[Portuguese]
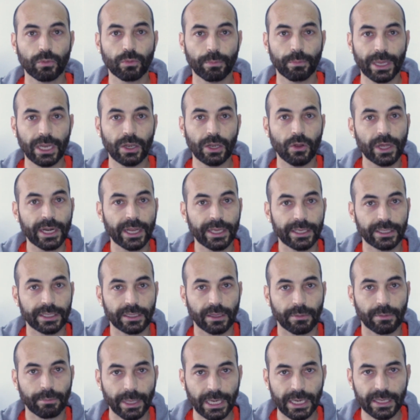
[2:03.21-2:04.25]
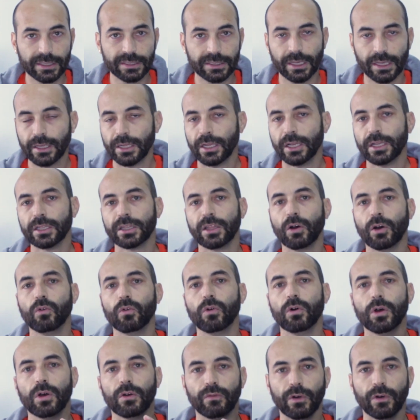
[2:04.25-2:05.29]
melhor ainda, beleza? Então,
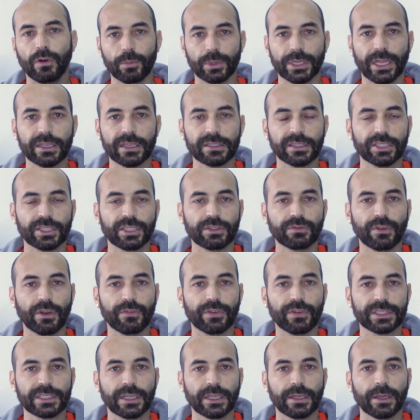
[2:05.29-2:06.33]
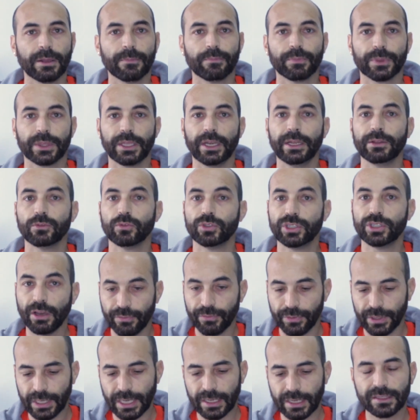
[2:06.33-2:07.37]
vamos nessa, a gente vai fazer treino de
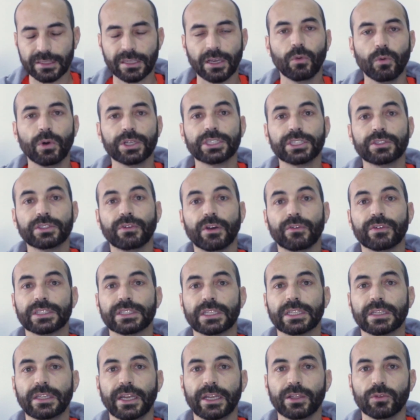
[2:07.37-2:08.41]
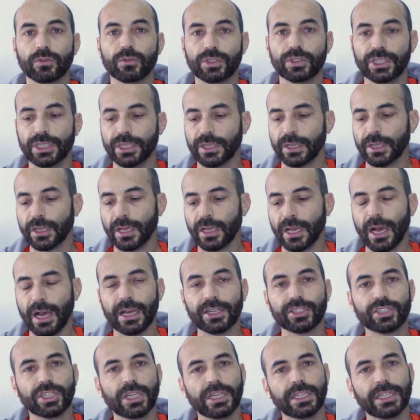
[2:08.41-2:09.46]
afinação, a gente vai fazer treino de
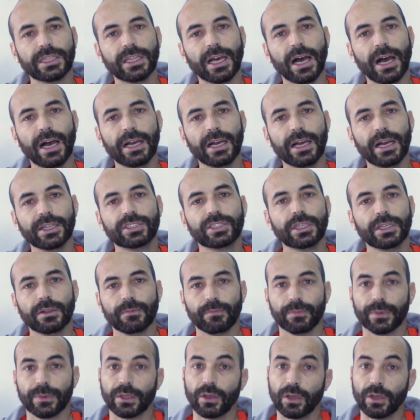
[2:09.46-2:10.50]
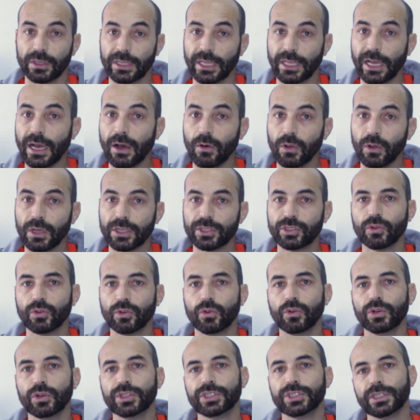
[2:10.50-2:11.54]
agilidade, na aula de
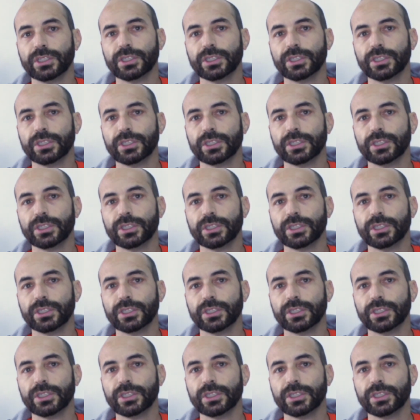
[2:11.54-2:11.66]
hoje,